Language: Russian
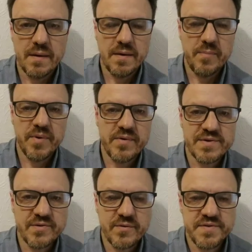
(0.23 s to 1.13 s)
Я
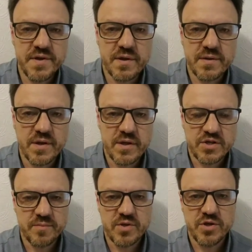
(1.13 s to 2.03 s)
приветствую всех на
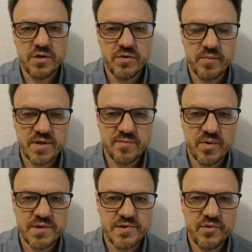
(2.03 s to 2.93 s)
нашем очередном
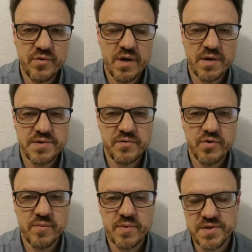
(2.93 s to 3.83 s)
разборе слова.
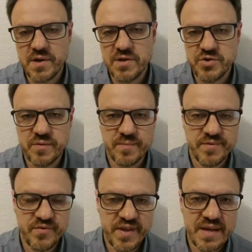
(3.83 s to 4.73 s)
Сегодня мы заканчиваем
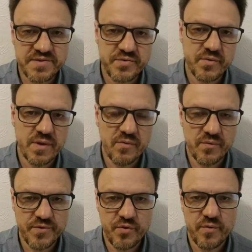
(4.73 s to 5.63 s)
12
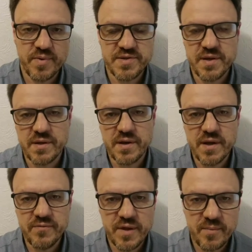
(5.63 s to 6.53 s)
главу 2 послания к
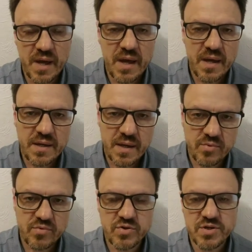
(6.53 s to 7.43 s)
Коринфянам. Я
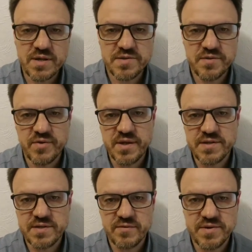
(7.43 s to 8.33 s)
буду читать с
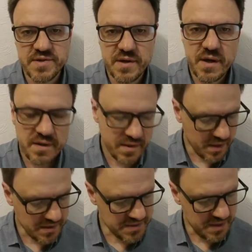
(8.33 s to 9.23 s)
19 стиха и до
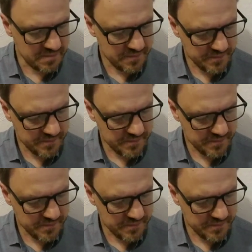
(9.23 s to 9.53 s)
конца.